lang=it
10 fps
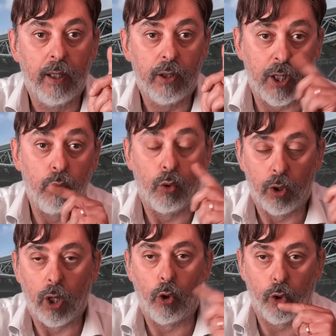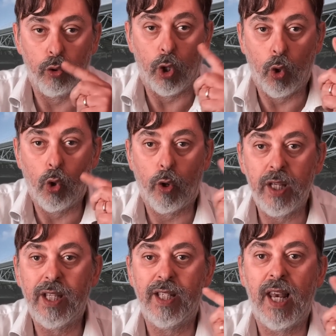c'è una, una
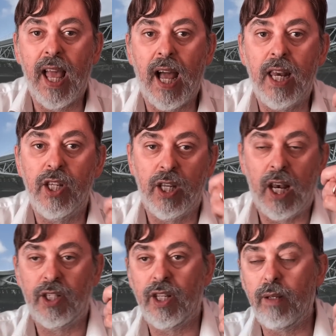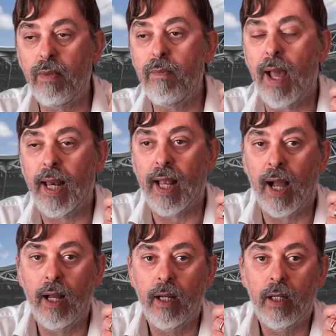concorrenza sleale nella Serie B
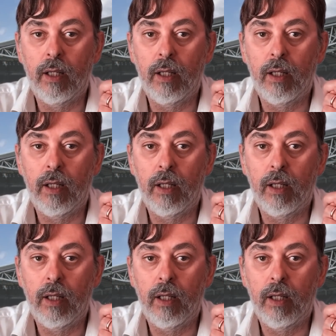belga,